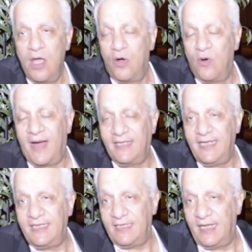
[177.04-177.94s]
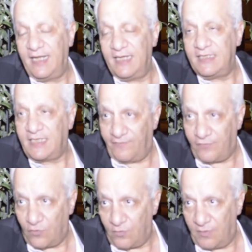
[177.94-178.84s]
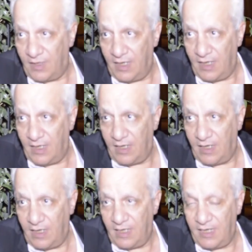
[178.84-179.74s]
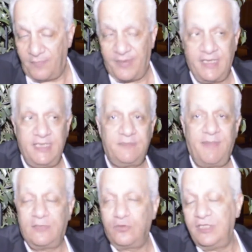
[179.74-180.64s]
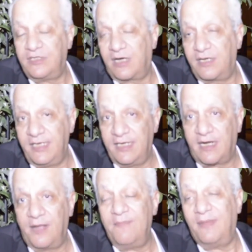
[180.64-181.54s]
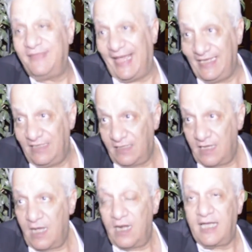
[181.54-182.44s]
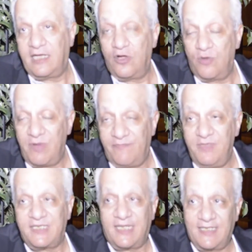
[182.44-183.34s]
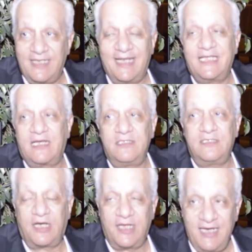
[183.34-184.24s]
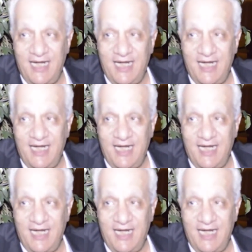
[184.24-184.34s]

وبعدين آه، سافروا آه، الى باريس بعثوا لي تقرير مبدئي لكن هم بصدد التقرير